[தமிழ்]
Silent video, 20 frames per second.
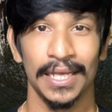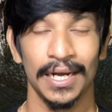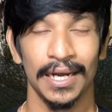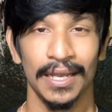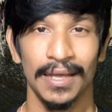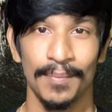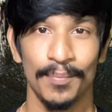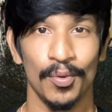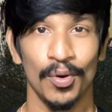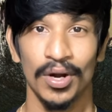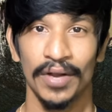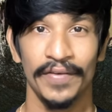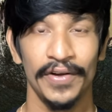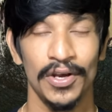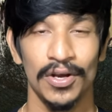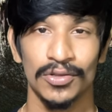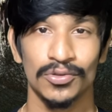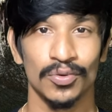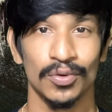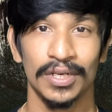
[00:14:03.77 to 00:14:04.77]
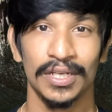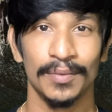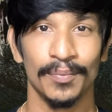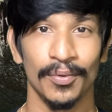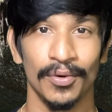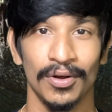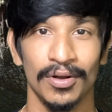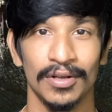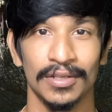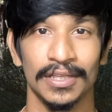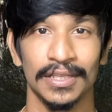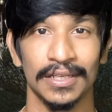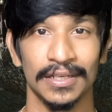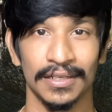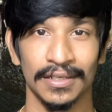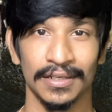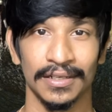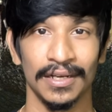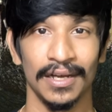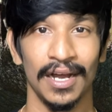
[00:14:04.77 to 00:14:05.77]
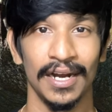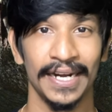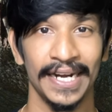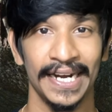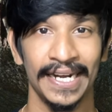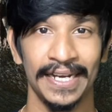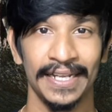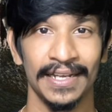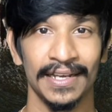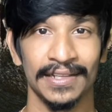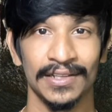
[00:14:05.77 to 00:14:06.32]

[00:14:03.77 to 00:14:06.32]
தெரில போன வீடியோவில் சொல்லியிருப்போம் அந்த அண்டார்டிகா